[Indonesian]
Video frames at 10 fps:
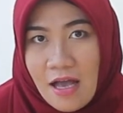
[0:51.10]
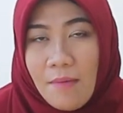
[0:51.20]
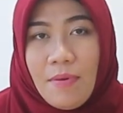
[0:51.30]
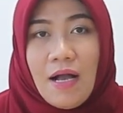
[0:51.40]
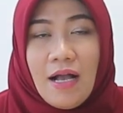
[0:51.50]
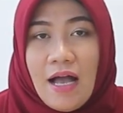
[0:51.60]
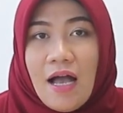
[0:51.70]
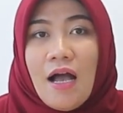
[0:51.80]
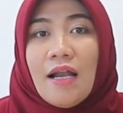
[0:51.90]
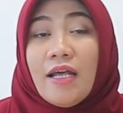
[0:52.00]

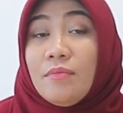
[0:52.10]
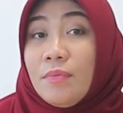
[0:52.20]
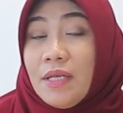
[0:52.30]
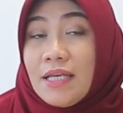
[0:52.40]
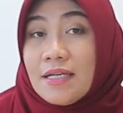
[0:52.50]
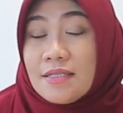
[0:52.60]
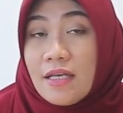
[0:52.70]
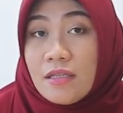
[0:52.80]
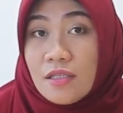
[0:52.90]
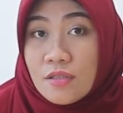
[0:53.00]
Apakah kalian memiliki
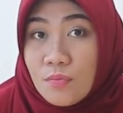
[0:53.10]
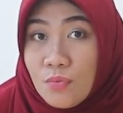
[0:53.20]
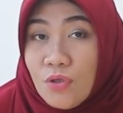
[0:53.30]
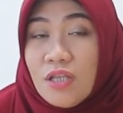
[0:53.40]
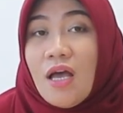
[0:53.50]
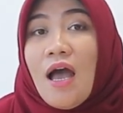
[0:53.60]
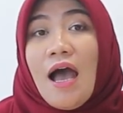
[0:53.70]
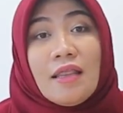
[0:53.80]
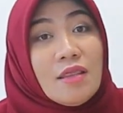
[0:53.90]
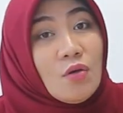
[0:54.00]
skill tersebut
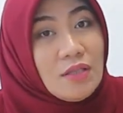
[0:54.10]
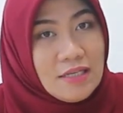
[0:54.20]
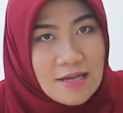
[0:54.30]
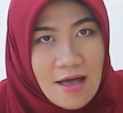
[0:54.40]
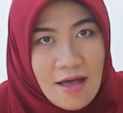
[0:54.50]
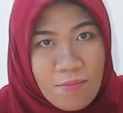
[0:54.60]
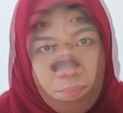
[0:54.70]
atau tidak?